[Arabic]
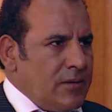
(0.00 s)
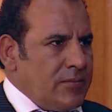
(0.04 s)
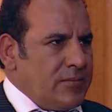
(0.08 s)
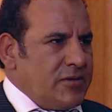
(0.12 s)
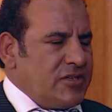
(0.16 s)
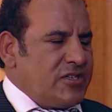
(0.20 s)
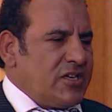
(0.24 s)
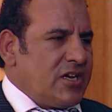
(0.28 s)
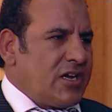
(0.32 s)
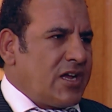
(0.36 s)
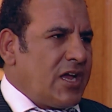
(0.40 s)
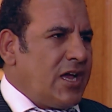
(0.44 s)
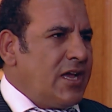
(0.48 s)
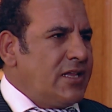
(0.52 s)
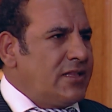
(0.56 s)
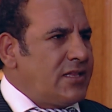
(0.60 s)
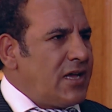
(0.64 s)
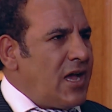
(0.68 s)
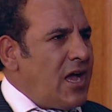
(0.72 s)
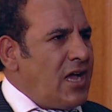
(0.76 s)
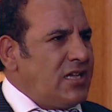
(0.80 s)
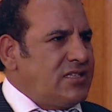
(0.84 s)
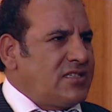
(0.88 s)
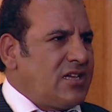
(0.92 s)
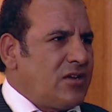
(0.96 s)
مش حكايه
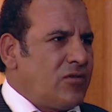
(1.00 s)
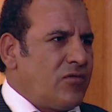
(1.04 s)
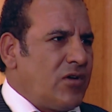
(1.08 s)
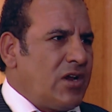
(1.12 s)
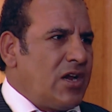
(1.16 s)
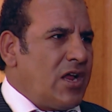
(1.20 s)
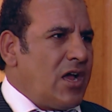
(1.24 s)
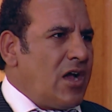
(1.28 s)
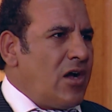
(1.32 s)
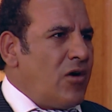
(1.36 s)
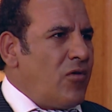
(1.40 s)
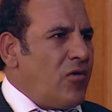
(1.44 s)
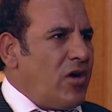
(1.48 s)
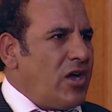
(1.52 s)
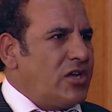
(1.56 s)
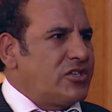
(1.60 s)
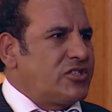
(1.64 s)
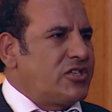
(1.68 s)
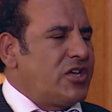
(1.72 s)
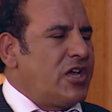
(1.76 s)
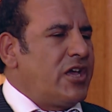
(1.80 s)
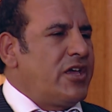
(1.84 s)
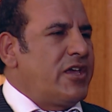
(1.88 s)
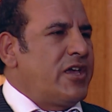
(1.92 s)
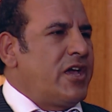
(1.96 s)
احسن ولا
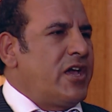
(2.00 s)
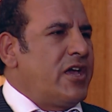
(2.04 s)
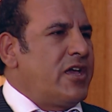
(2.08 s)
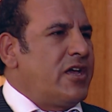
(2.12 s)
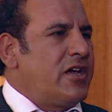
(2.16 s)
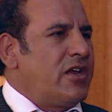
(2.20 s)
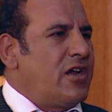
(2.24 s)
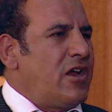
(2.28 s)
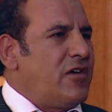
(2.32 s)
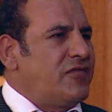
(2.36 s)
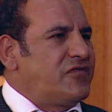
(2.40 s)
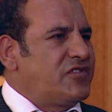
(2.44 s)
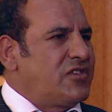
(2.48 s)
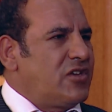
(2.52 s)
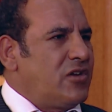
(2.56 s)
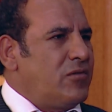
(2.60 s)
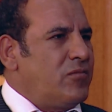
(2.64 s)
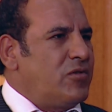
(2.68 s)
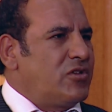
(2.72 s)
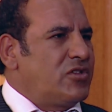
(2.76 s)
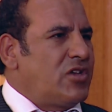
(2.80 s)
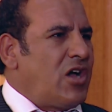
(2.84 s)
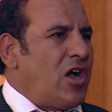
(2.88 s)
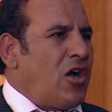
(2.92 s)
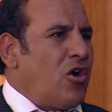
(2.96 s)
اوحش هي هي نفس
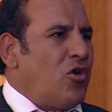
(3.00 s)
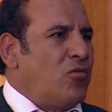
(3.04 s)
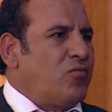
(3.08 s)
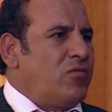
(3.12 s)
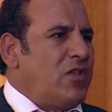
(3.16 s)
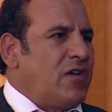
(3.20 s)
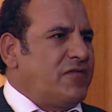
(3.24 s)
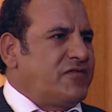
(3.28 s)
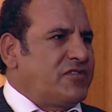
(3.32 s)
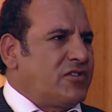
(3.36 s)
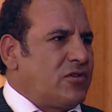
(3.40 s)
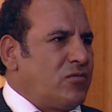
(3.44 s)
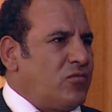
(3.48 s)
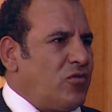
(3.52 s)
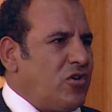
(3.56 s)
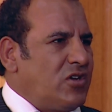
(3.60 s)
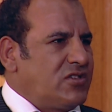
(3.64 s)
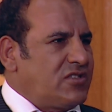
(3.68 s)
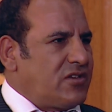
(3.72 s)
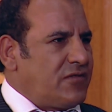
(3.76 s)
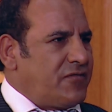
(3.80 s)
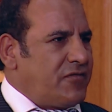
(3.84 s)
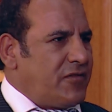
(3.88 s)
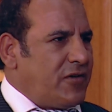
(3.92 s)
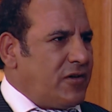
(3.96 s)
البضاعه وبنفس
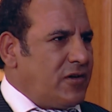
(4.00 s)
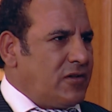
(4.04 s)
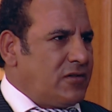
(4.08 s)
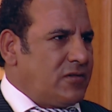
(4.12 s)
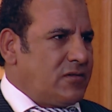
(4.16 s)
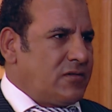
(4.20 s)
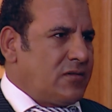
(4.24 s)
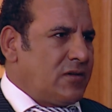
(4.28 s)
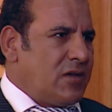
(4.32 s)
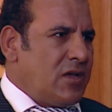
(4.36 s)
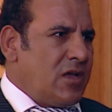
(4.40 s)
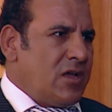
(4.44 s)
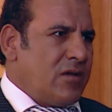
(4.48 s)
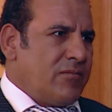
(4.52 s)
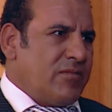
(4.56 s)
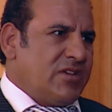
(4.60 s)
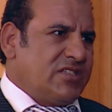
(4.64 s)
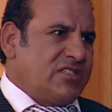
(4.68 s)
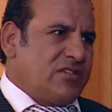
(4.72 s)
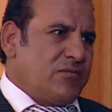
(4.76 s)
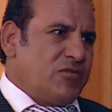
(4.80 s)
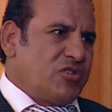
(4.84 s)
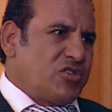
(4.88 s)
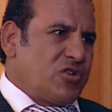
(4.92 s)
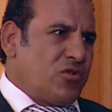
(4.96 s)
المواصفات
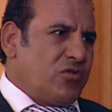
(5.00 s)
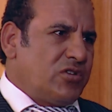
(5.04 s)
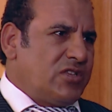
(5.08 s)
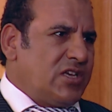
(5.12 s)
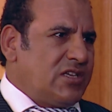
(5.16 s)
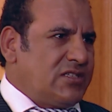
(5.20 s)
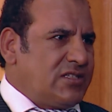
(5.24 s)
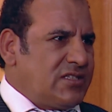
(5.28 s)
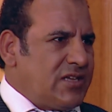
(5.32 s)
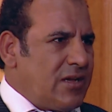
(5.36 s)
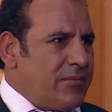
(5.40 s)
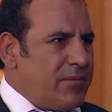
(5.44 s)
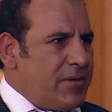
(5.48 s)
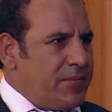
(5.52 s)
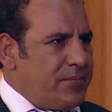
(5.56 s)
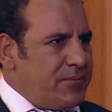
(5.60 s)
بس مش هو ده السبب